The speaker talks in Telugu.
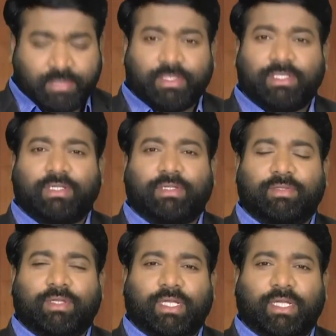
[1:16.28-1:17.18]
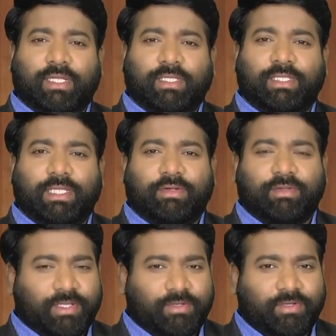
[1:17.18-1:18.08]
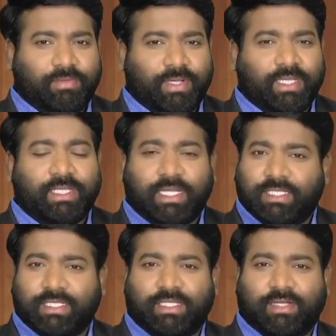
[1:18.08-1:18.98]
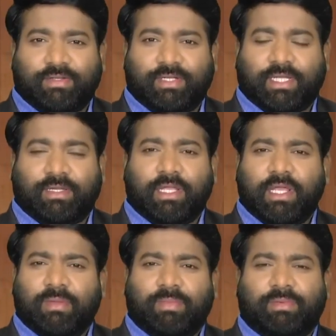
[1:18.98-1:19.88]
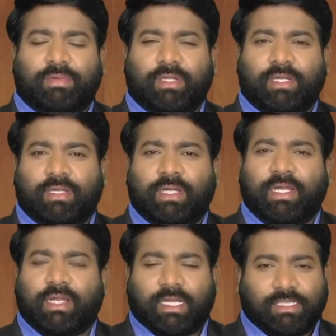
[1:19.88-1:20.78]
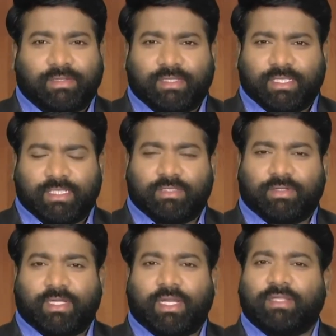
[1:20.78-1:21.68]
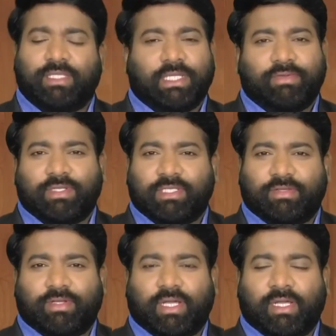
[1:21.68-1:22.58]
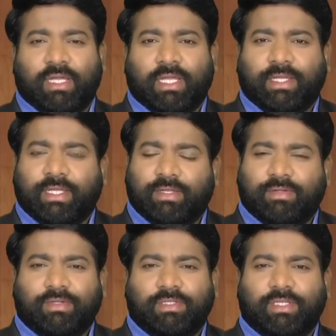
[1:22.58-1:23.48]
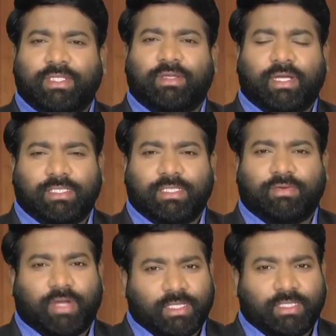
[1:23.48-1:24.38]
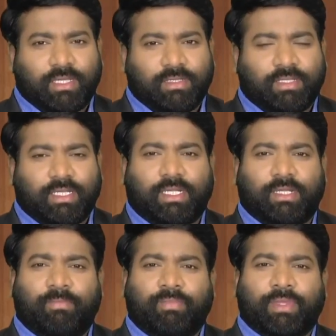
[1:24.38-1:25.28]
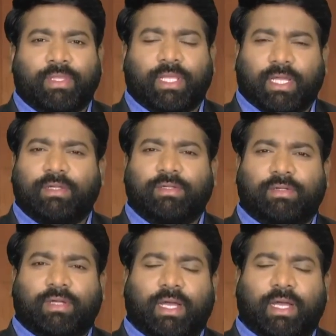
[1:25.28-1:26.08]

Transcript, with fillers: వచ్చిన ద్వారా దేవుడు మీ కుటుంబాన్ని దర్శిస్తూ ఉన్నారు ప్రభా నన్ను ఆశీర్వదించవా నన్ను దీవించవా ఈరోజు నీ దాసిన వాగ్దానం ద్వారా నన్ను